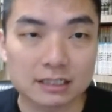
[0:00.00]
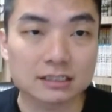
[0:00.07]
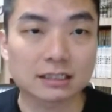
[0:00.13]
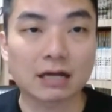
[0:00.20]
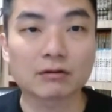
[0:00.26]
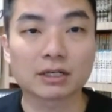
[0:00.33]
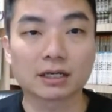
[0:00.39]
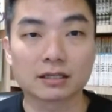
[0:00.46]
其
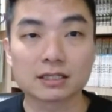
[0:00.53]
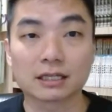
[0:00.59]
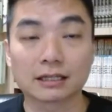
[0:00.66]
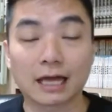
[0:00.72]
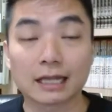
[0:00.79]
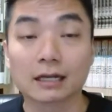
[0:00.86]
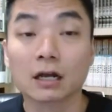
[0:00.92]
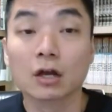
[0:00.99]
实道理很简
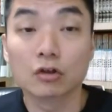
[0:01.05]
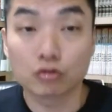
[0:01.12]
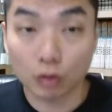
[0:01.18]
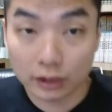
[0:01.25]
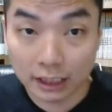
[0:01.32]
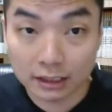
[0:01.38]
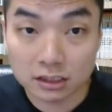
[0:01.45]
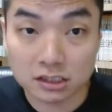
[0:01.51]
单，
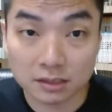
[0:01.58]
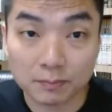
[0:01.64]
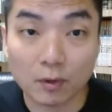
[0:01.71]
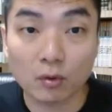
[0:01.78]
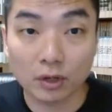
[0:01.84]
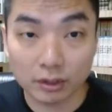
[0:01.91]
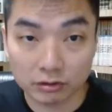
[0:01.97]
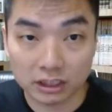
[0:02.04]
昨天的直
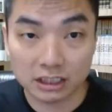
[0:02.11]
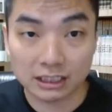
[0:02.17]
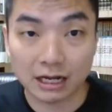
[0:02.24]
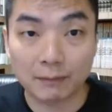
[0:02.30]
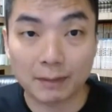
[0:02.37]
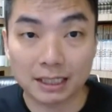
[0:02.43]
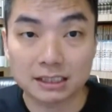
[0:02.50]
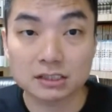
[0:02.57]
播我有提
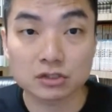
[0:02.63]
到嘛，